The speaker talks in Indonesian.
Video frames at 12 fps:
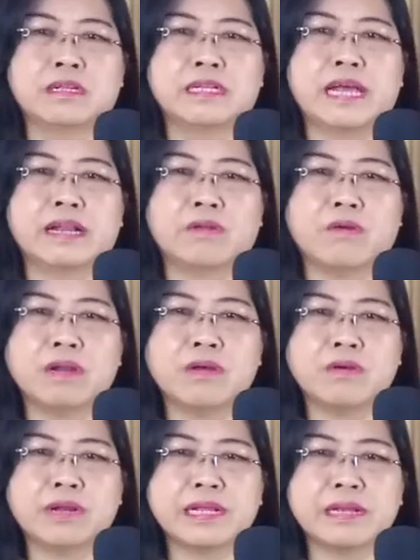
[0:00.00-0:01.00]
Dan
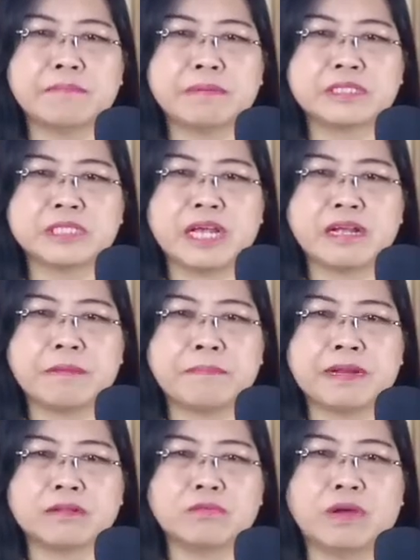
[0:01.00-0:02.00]
orang-orang yang percaya
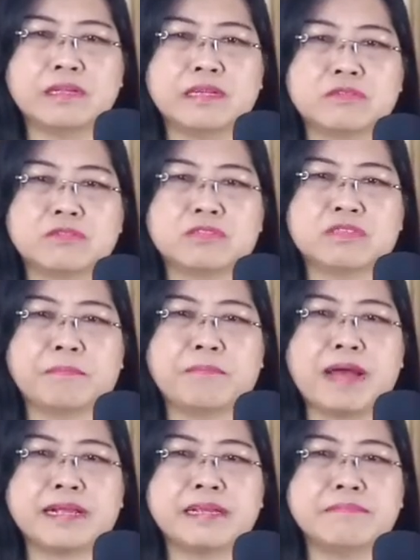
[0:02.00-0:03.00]
kepada Tuhan Yesus
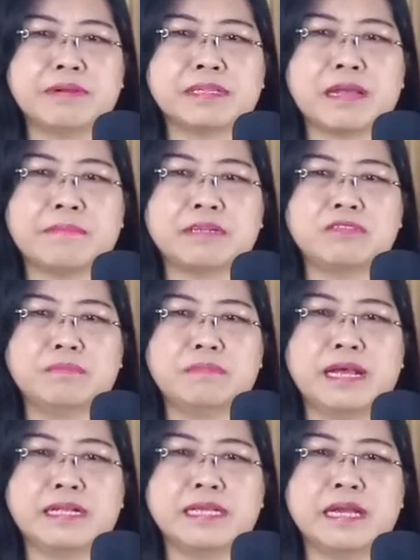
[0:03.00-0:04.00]
semakin bertambah
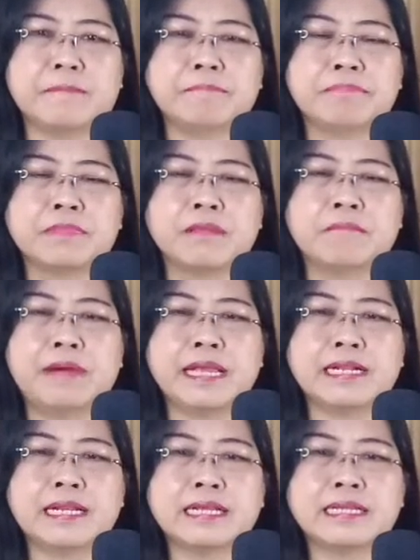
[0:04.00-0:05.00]
jumlahnya,
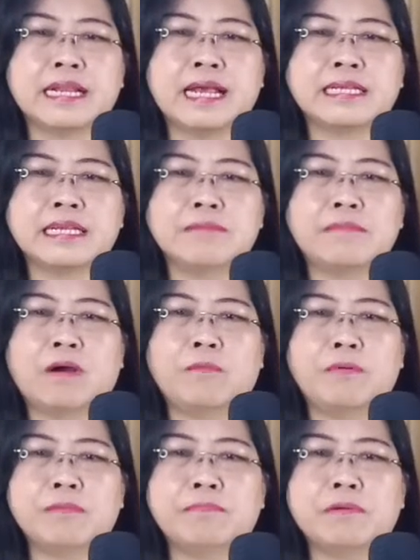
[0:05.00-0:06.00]
baik laki-laki
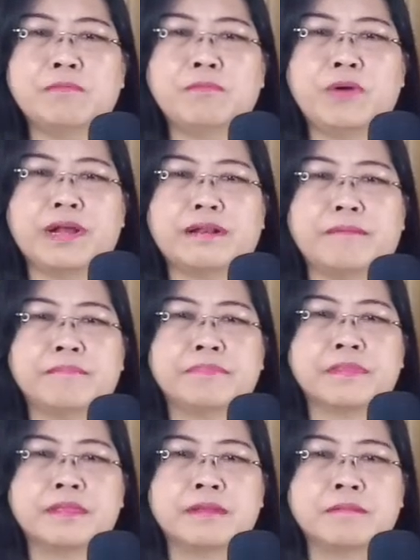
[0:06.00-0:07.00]
maupun perempuan.
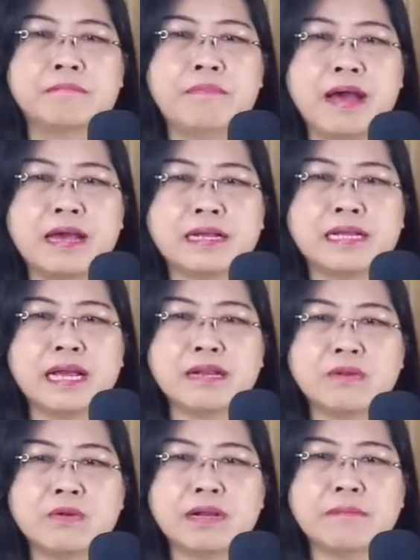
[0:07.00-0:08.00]

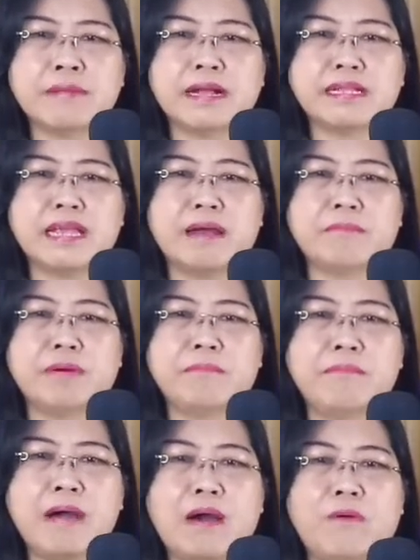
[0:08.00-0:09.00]
Bahkan orang banyak
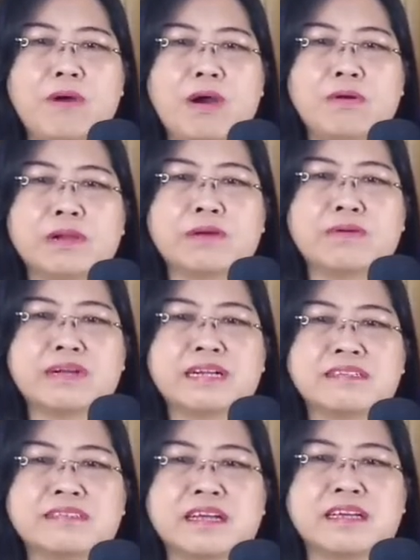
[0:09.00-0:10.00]
membawa
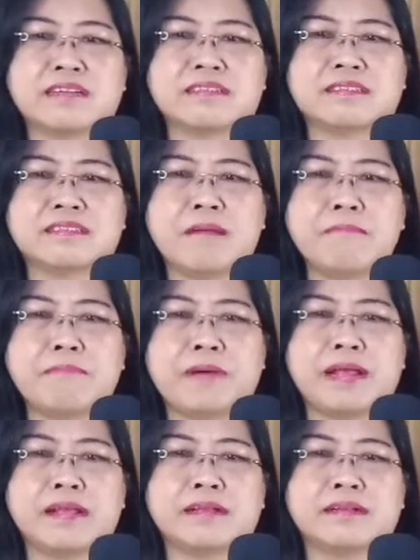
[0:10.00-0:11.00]
orang-orang sakit
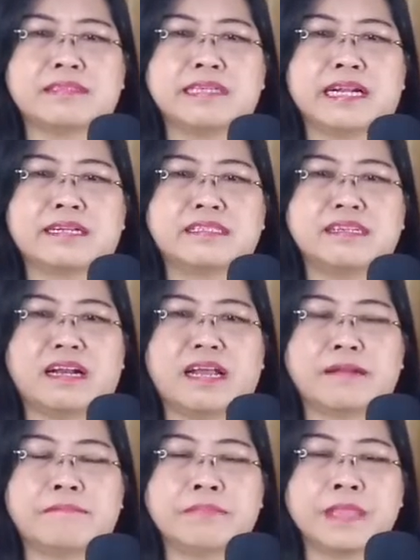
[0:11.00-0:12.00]
sampai ke
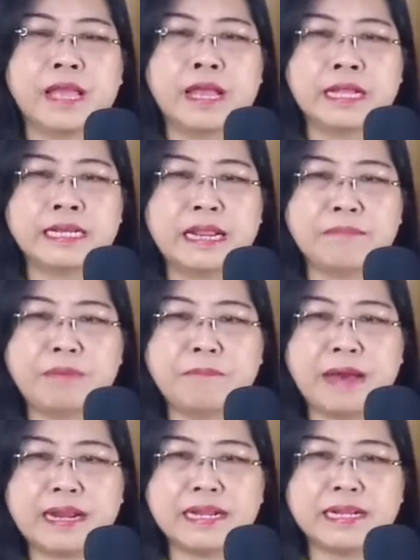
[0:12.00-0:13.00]
jalan-jalan dan
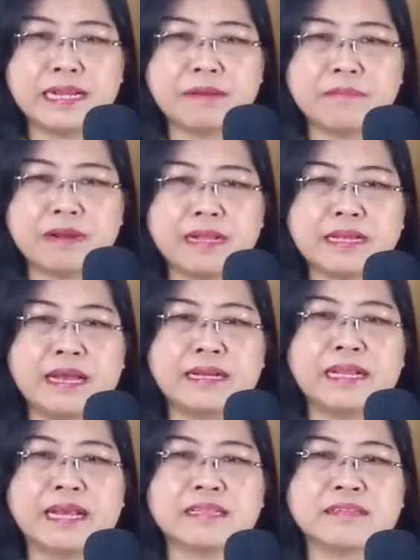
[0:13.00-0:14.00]
membaringkan mereka
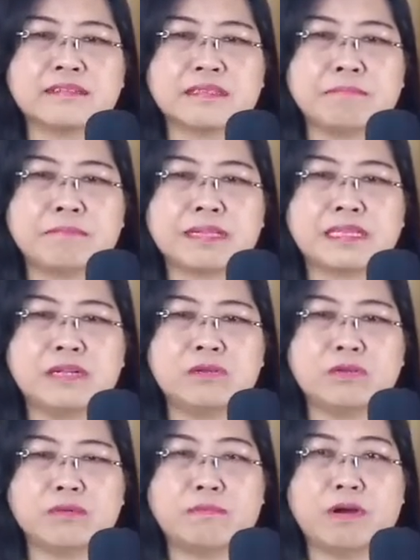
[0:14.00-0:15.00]
di atas tempat
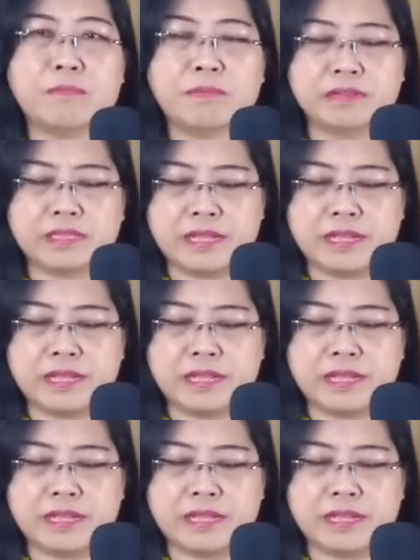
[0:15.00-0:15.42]
tidur maupun